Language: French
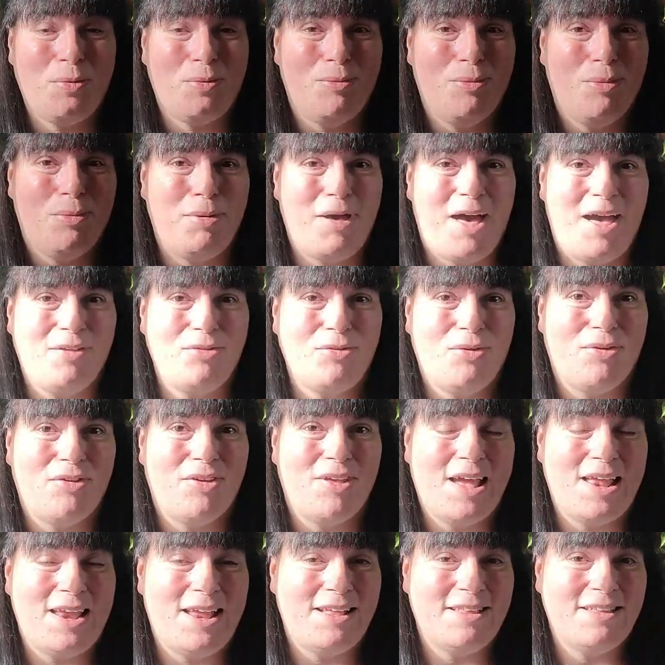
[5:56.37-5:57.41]
de me prendre un
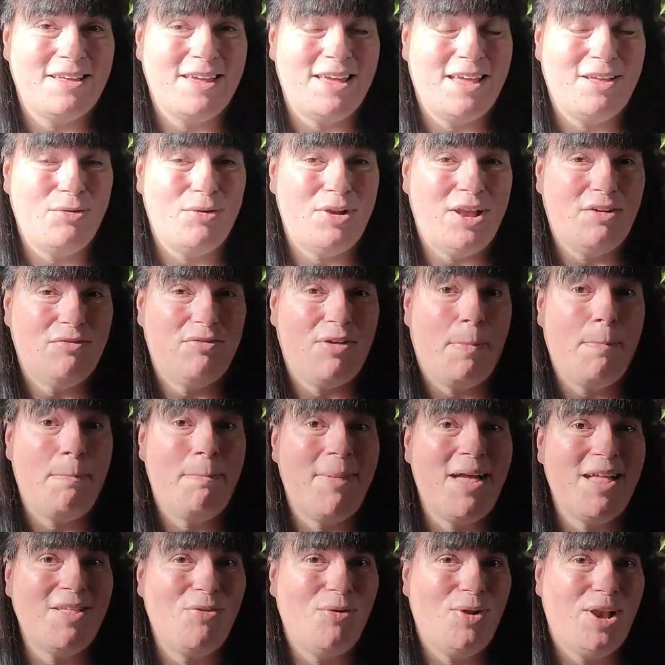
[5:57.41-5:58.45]
calendrier de l'avant
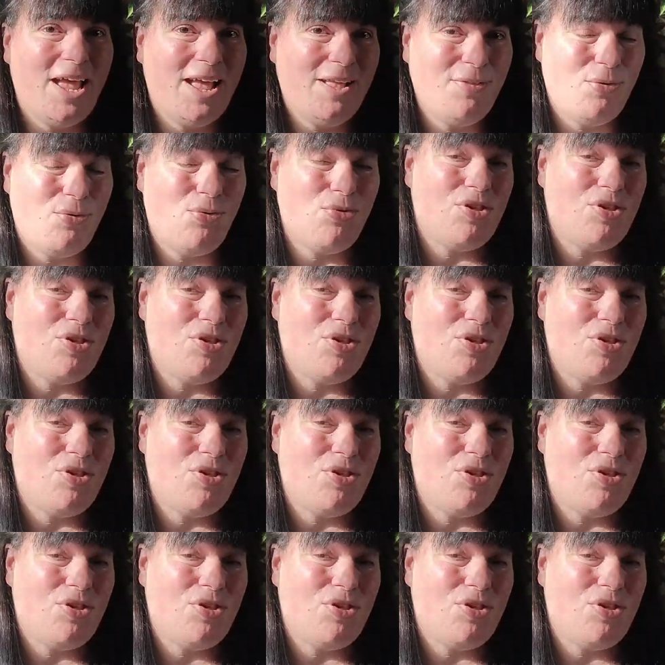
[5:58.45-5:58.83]
Madeleine